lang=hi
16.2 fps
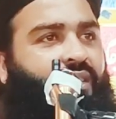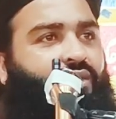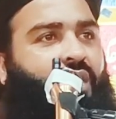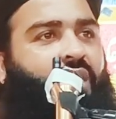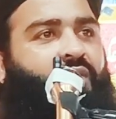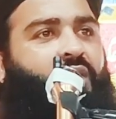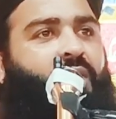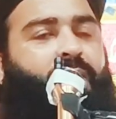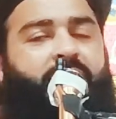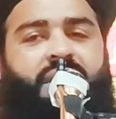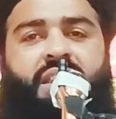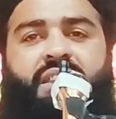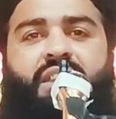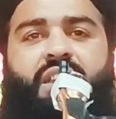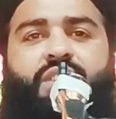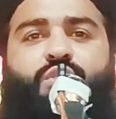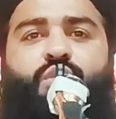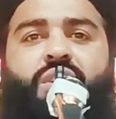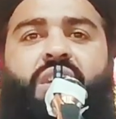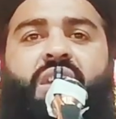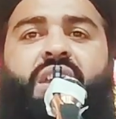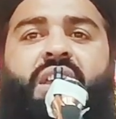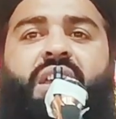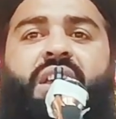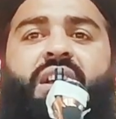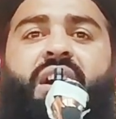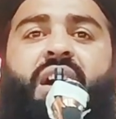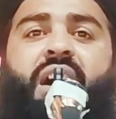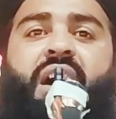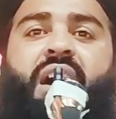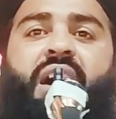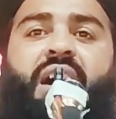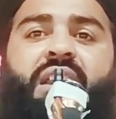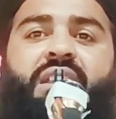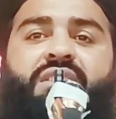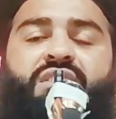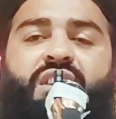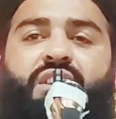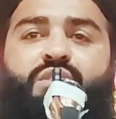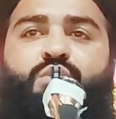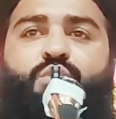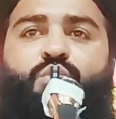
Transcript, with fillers: तो आप फरमाते हैं ये तो एक हाल से